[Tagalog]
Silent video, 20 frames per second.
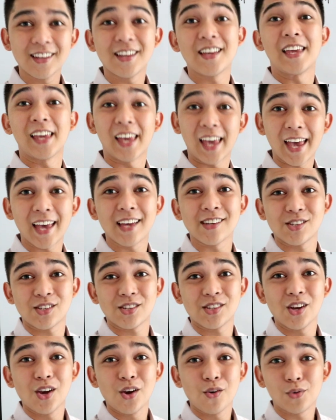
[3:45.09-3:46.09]

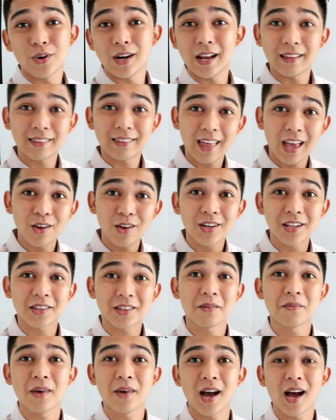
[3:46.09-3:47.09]
Yes. Wala tayong
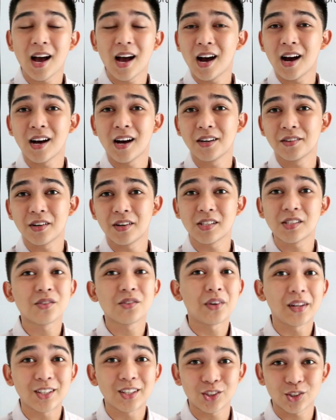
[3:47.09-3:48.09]
natama ang
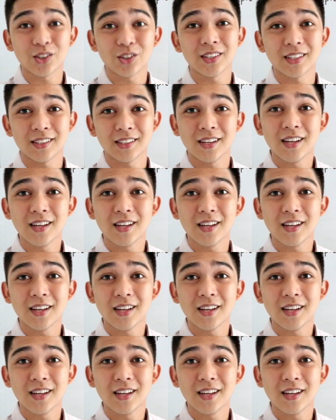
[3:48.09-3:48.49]
restriction